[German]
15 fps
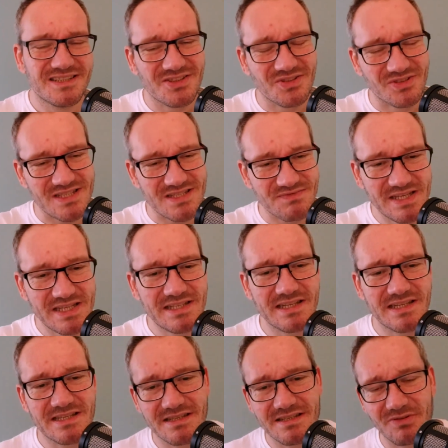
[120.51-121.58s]
Und das
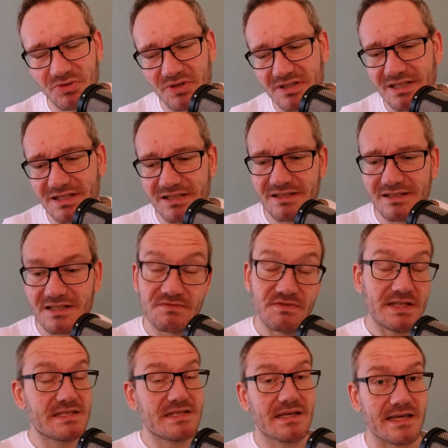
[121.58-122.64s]
Wichtige oder die, das
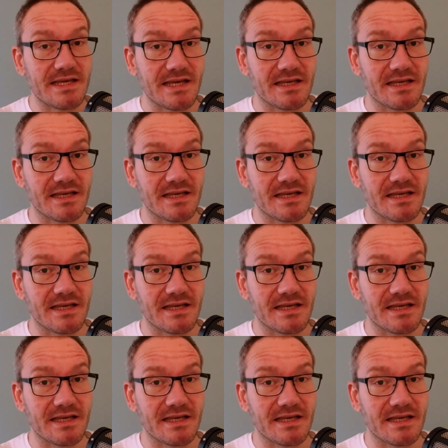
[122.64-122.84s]
Witzige